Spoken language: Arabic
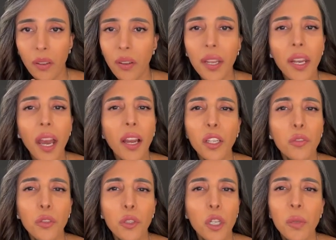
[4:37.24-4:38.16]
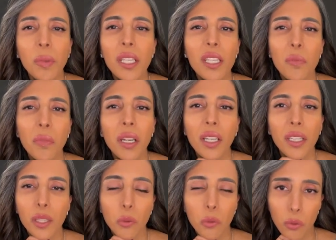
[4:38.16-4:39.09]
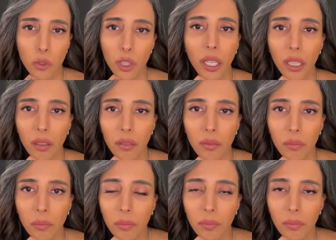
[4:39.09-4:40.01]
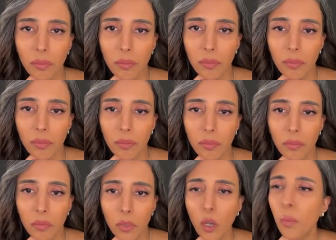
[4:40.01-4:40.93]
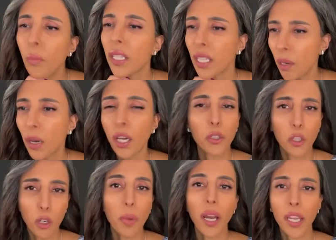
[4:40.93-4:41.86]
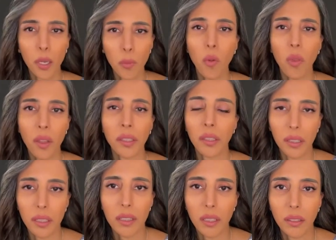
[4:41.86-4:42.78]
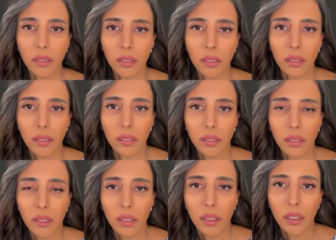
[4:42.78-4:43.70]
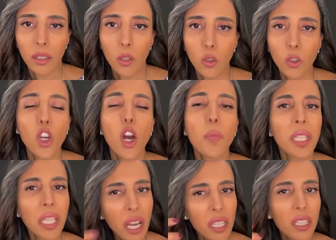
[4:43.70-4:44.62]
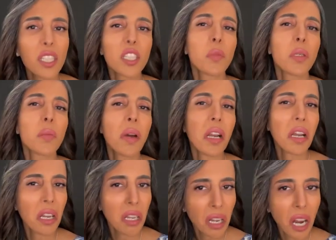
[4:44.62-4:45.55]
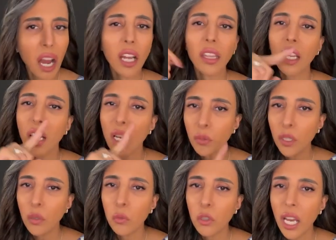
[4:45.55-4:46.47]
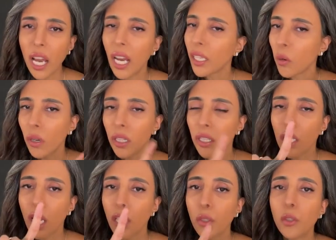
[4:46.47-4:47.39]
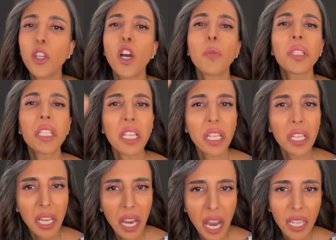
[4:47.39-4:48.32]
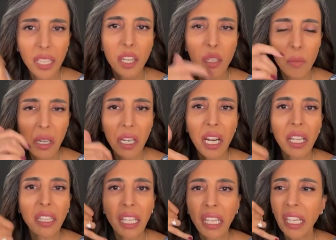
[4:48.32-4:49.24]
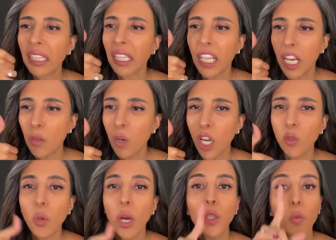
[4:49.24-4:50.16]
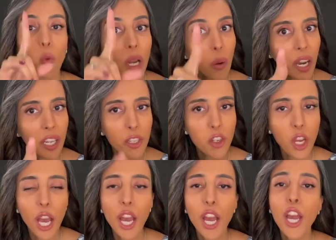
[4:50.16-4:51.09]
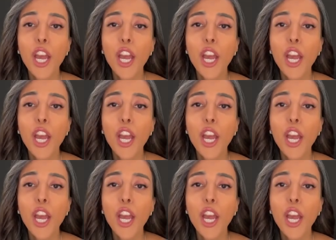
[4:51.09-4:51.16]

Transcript: فأنا أعرف إنهم أصلا ما راح يسوون شيء هم سبق إنهم خيبوا ظني أصلا ويوم إني أنصدم المرة اللي راحت طلبت المساعدة ولا ساعدوني يوم يصير لي حادث المرة اللي راحت دقيت عليهم واحد واحد ولا واحد جاء